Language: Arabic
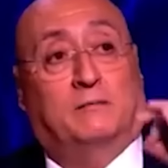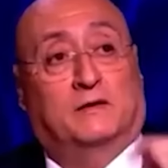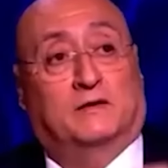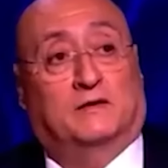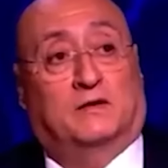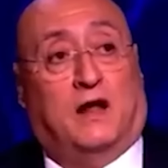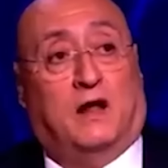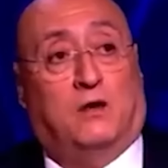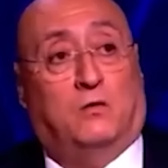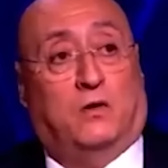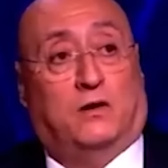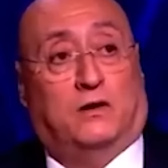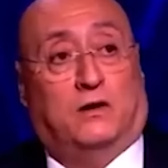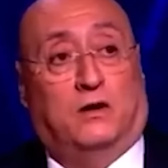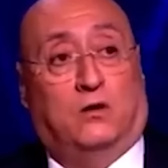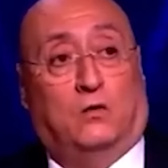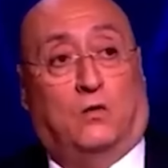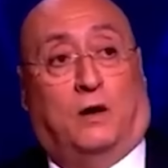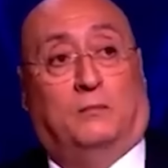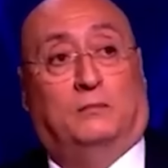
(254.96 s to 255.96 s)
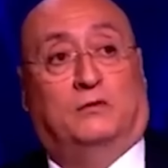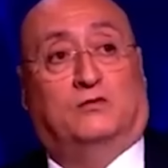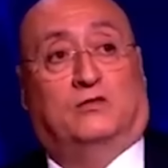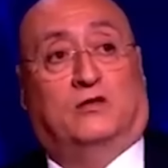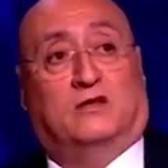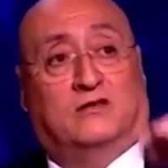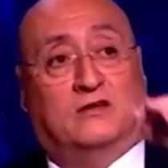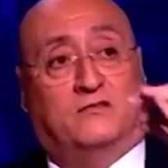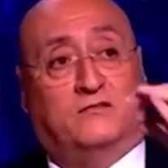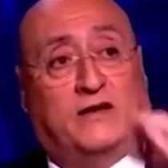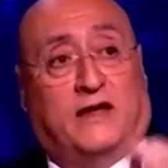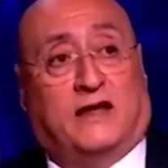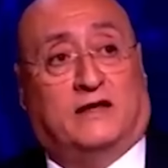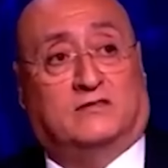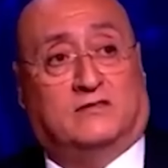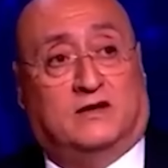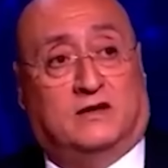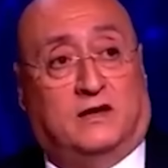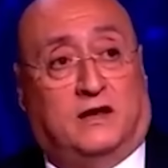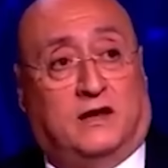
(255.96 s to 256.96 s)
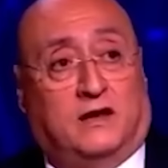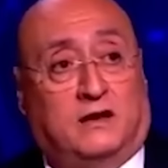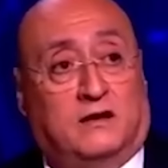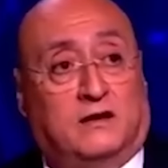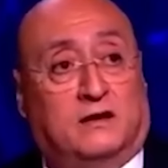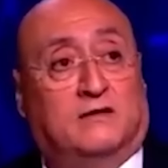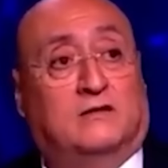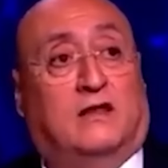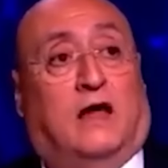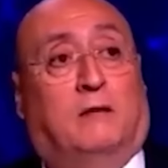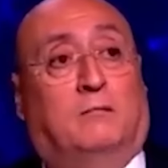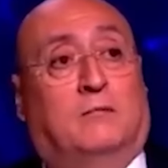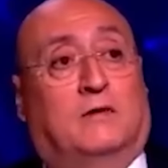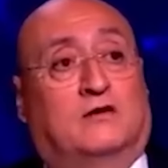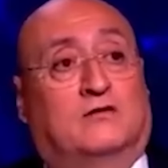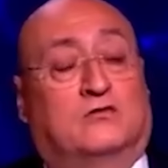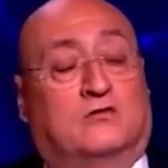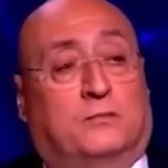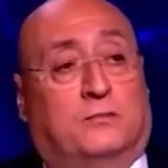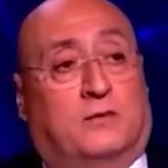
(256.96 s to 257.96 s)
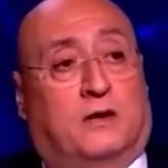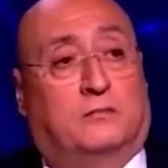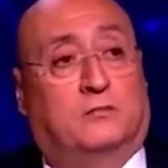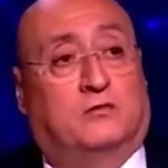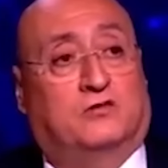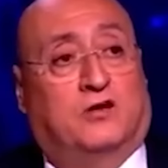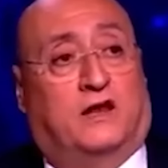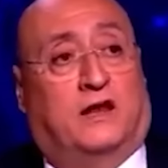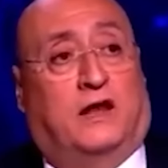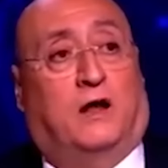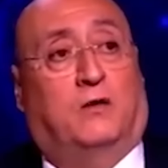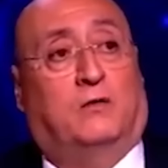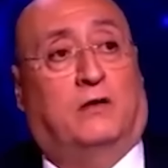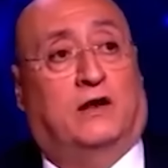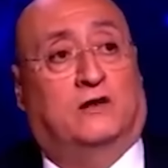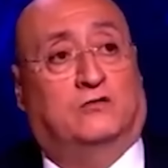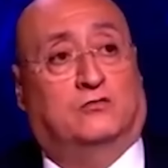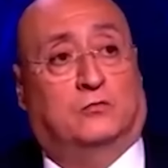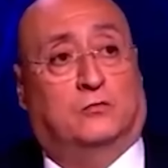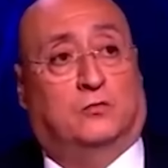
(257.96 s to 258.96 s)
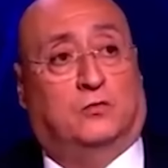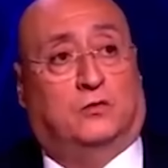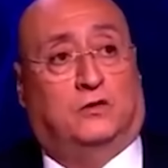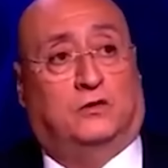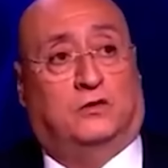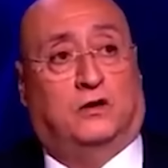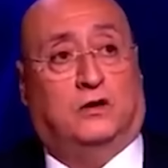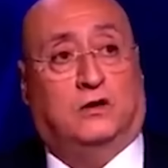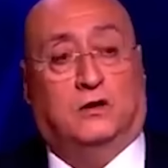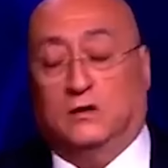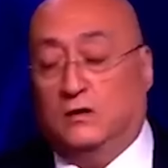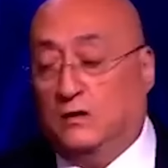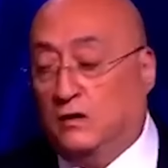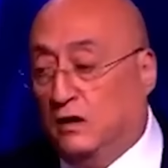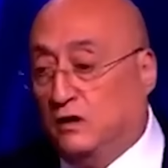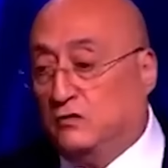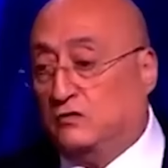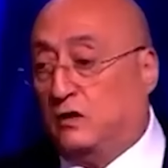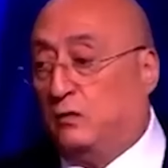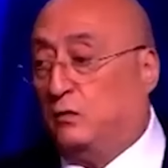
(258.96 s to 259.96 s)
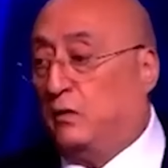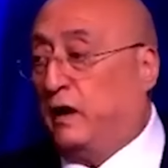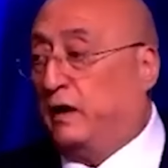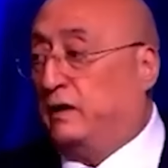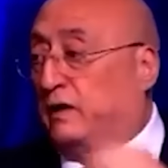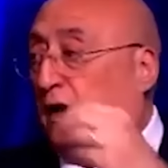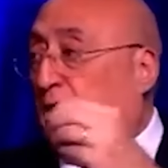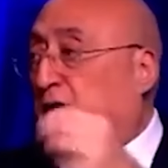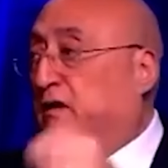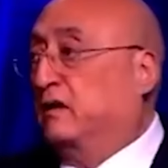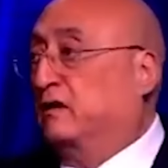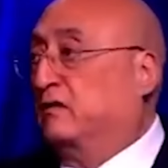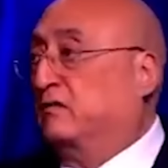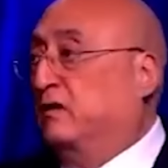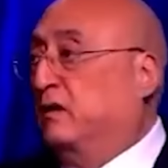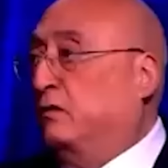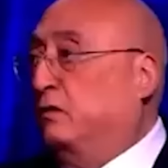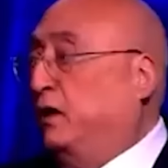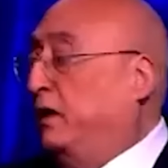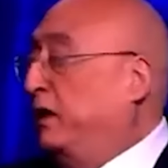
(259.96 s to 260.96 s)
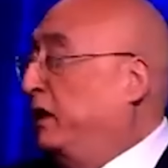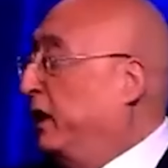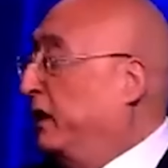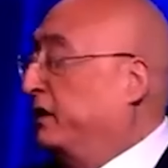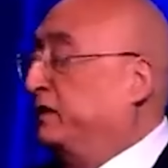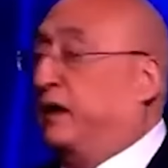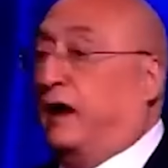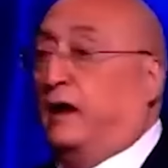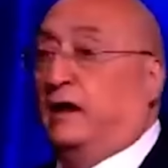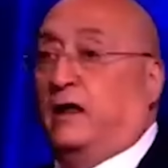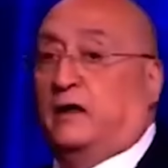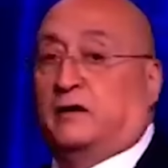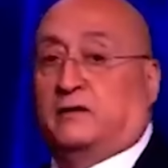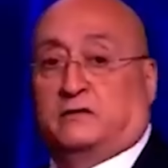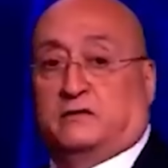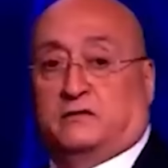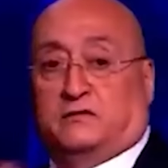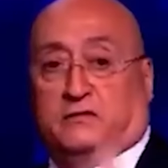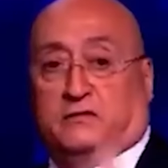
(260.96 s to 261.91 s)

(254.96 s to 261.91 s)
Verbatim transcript: عم يتدهور وعم يستنزف الخزينه تعمل جم... مشعل عون رئيس جمهوريه اجى وقعد على الكرسي ونحن قعدنا على الارض